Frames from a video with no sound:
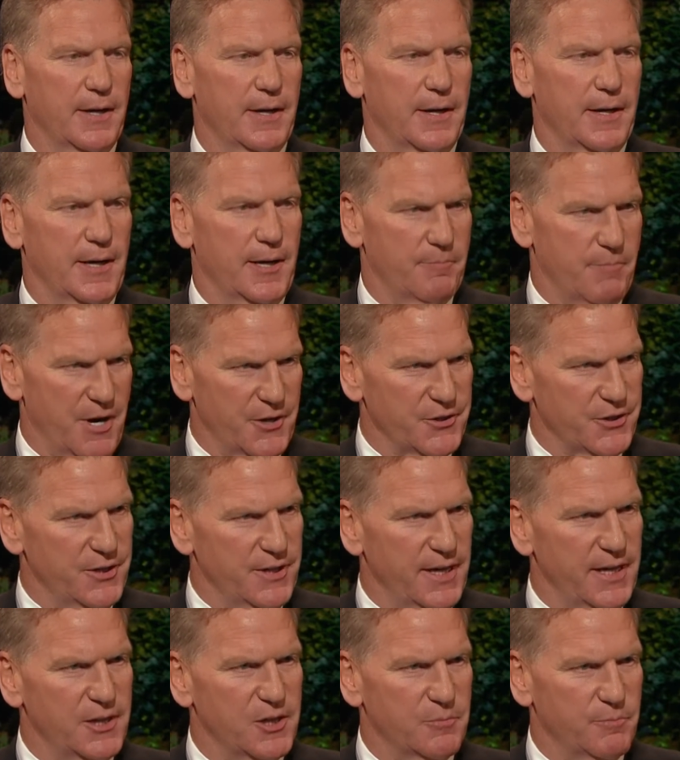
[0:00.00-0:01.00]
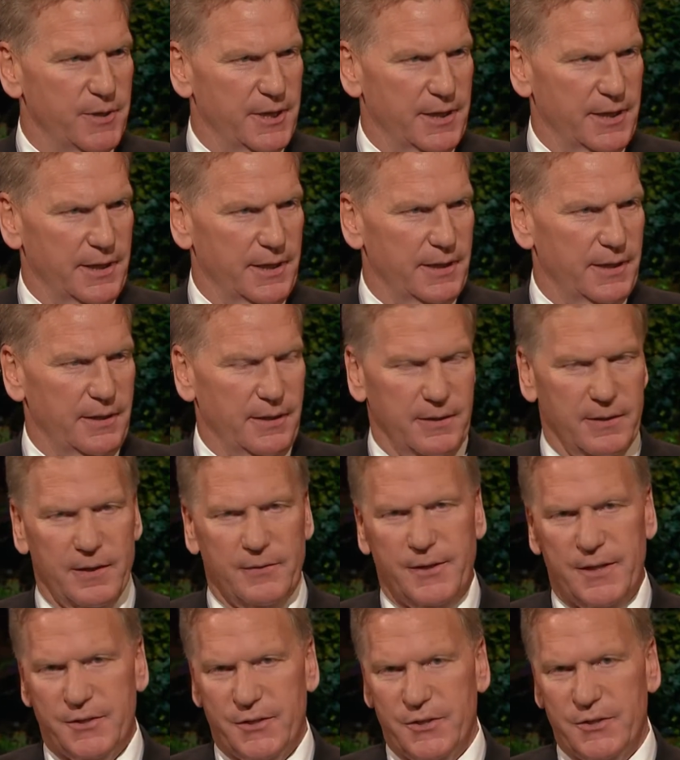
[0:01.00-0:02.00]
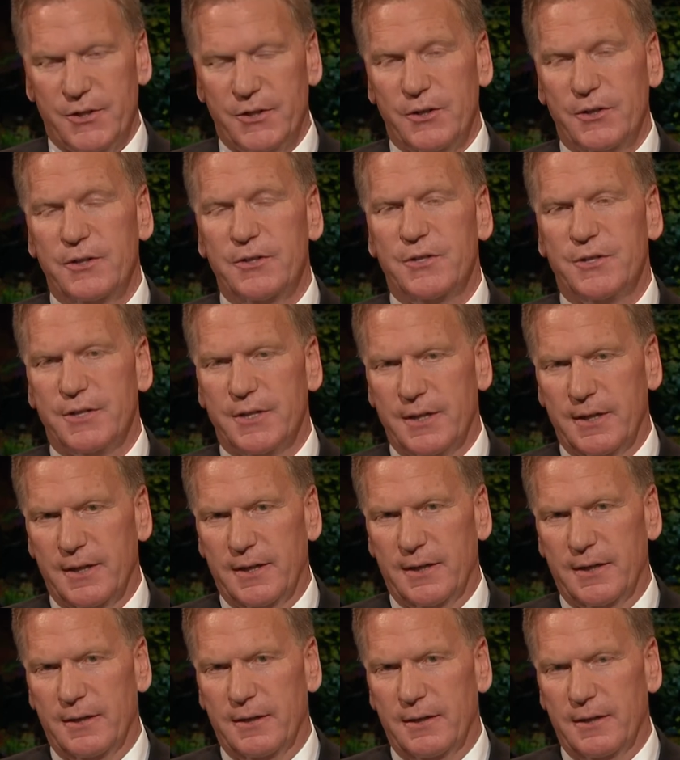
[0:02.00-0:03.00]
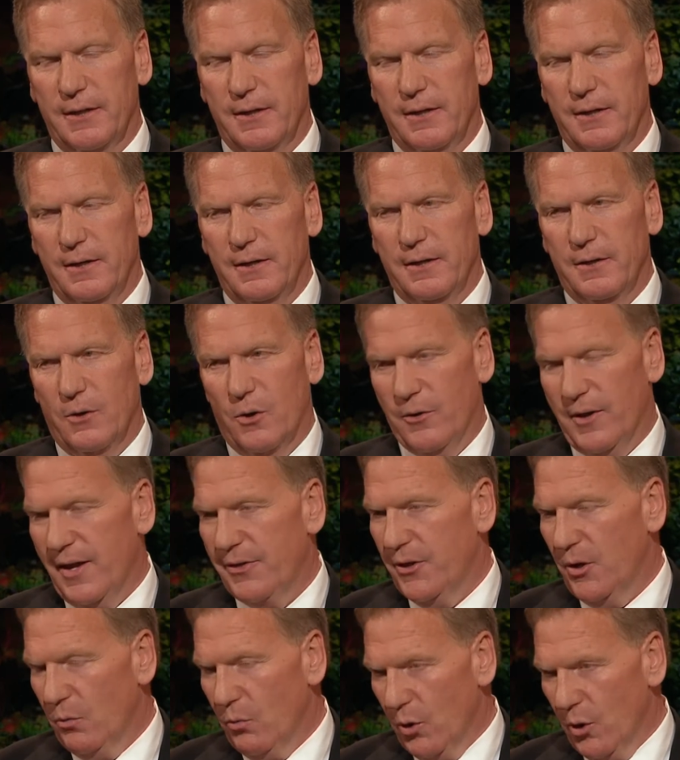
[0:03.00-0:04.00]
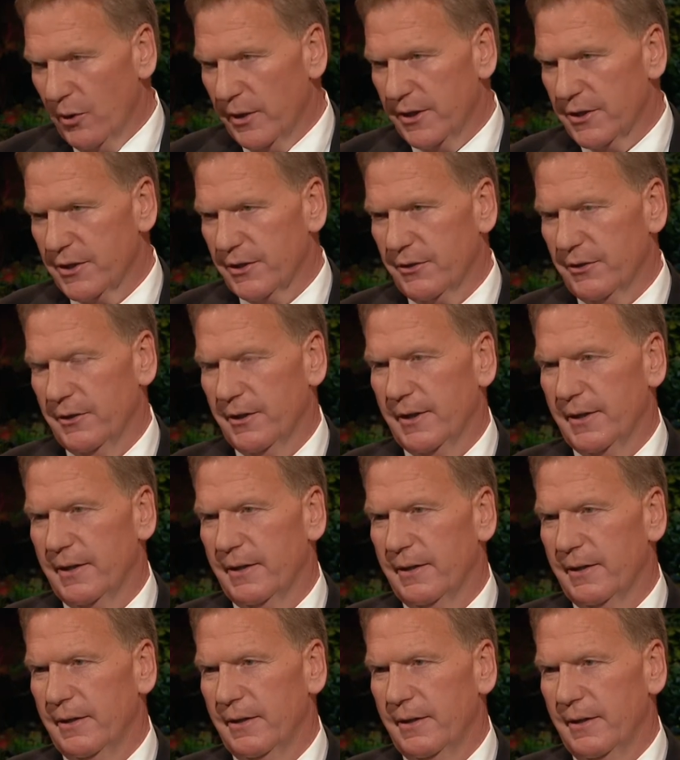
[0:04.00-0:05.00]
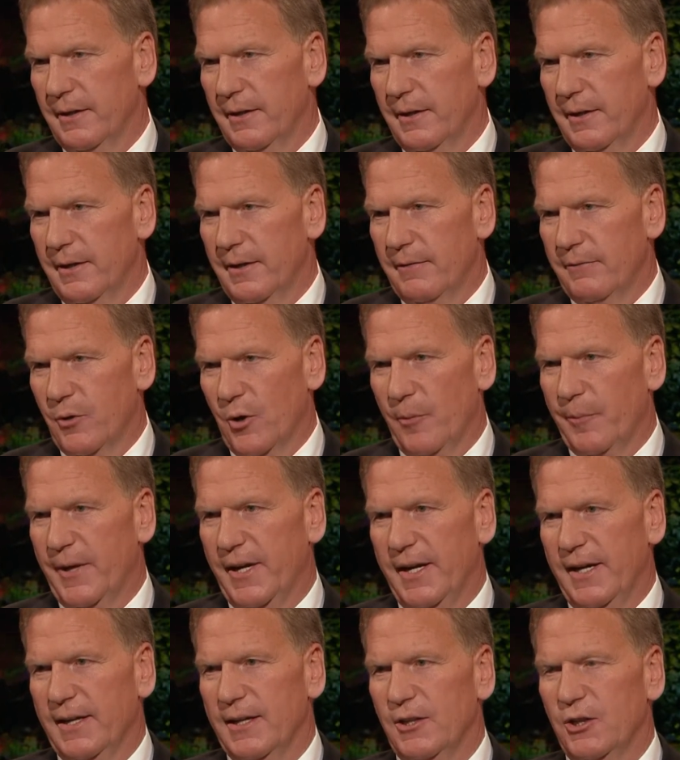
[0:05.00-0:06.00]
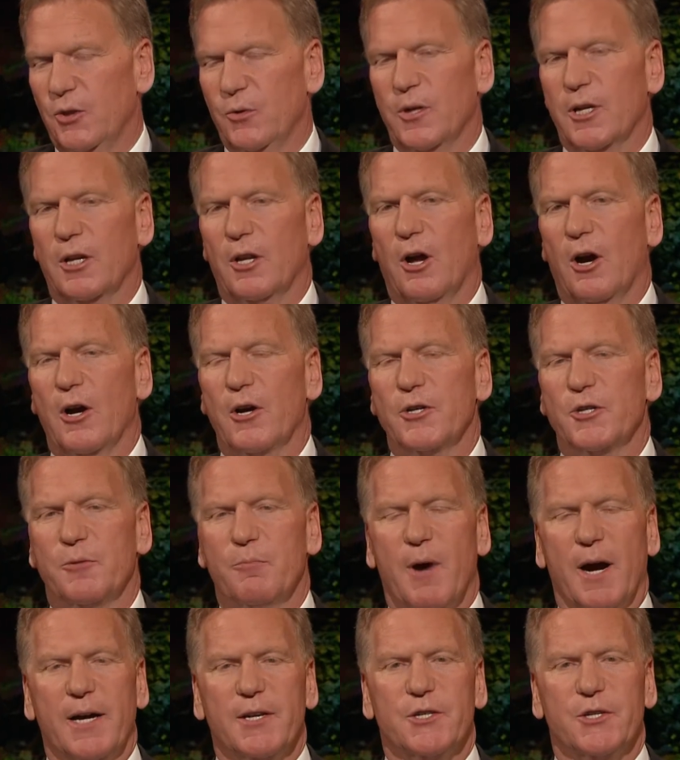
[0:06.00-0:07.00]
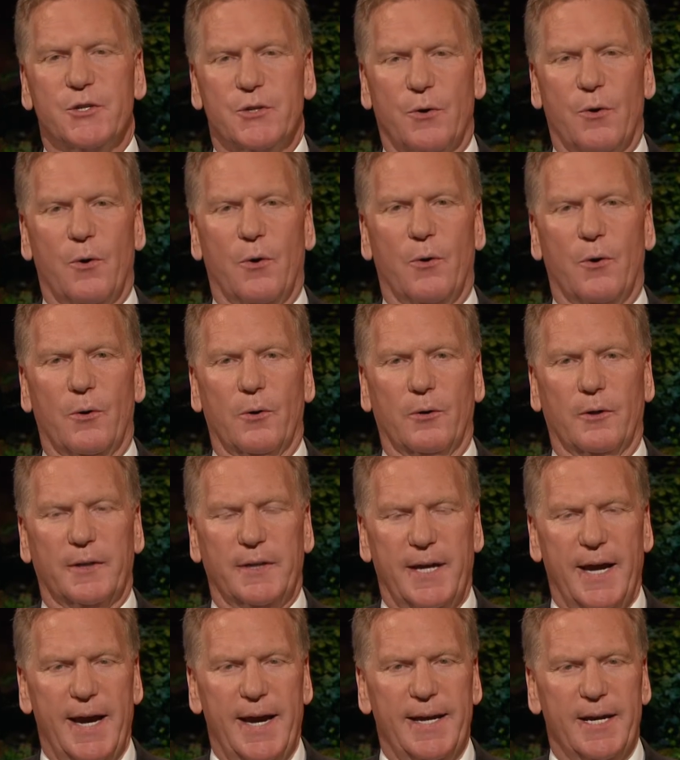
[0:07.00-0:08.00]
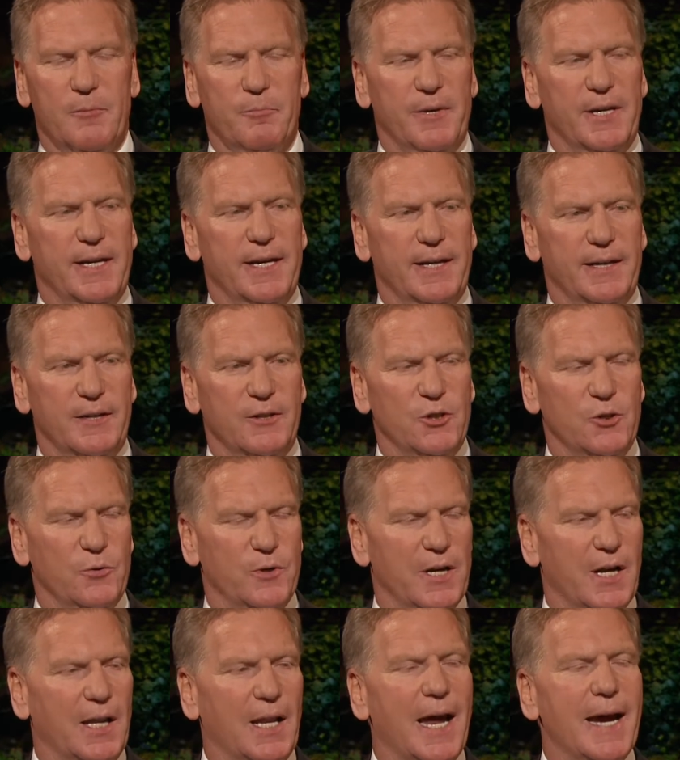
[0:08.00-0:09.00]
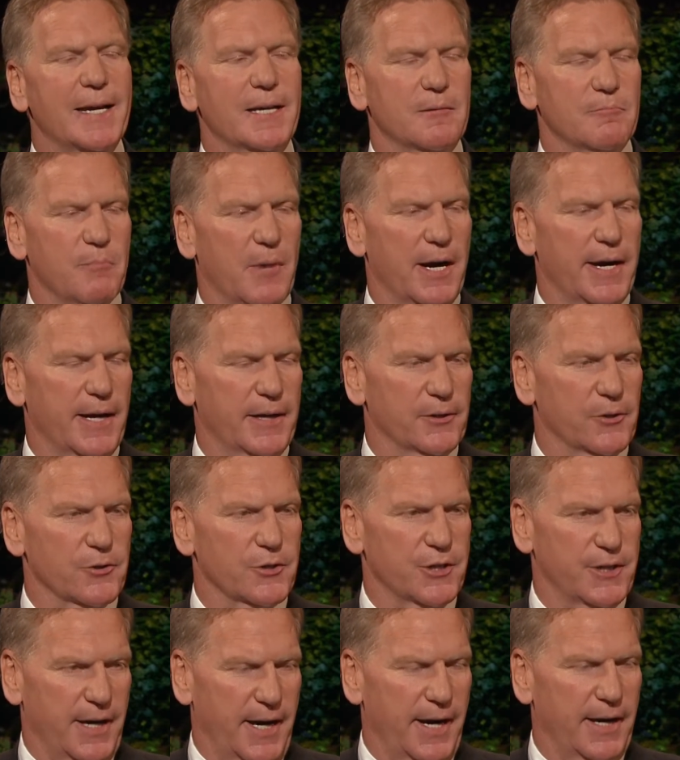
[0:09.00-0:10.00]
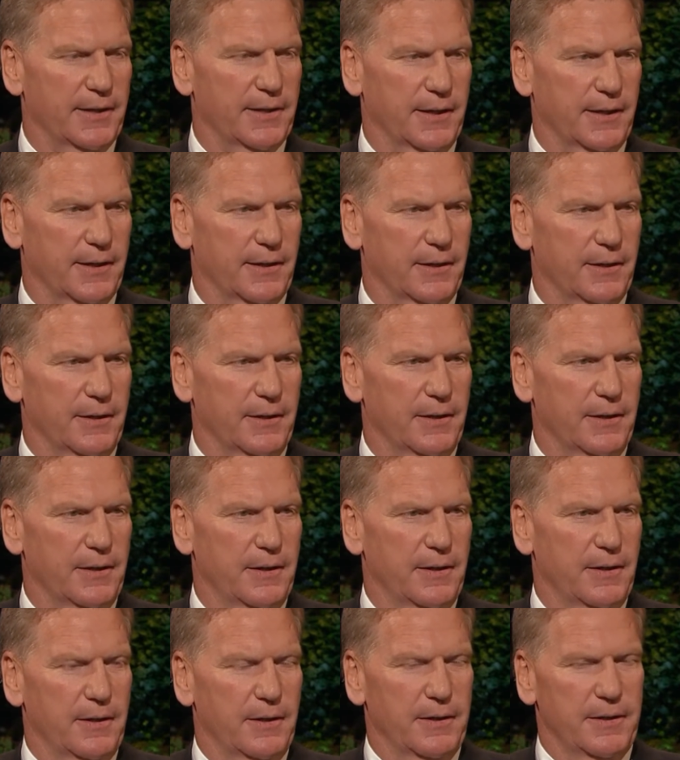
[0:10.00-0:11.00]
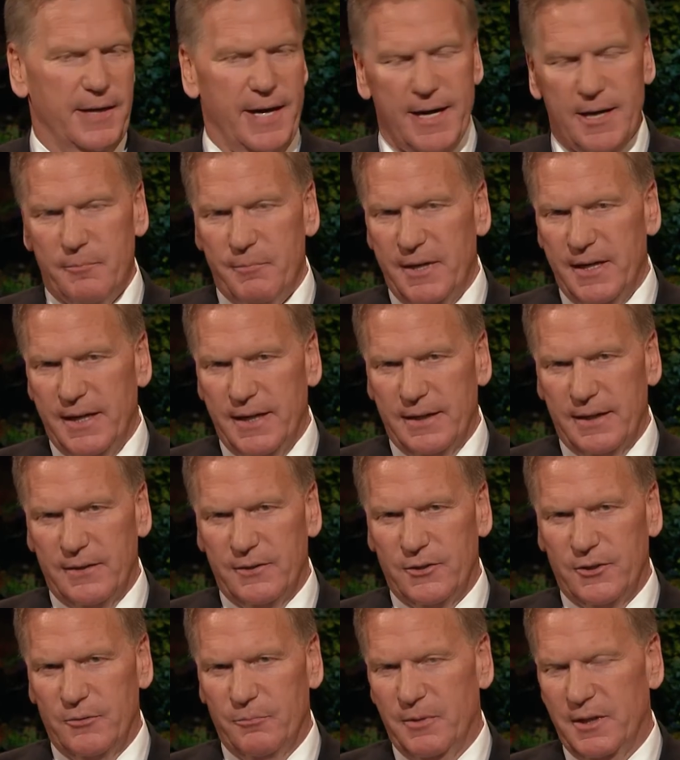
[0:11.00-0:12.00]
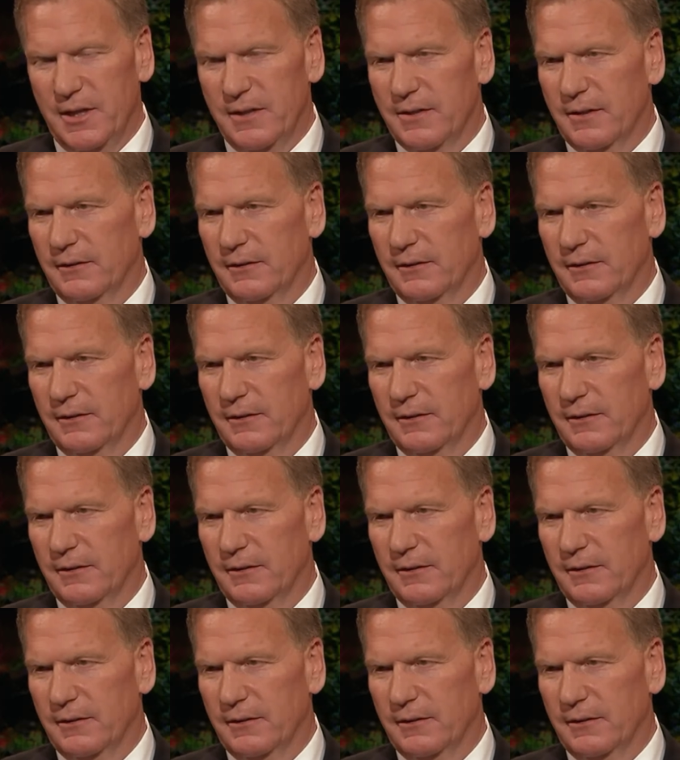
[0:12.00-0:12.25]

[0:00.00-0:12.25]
你们感觉这些膨胀运动时，就会开始在心里说：“这一定是良好的种子，或良好的话，因为它开始扩大我的灵魂。是的，它开始启发我的悟性。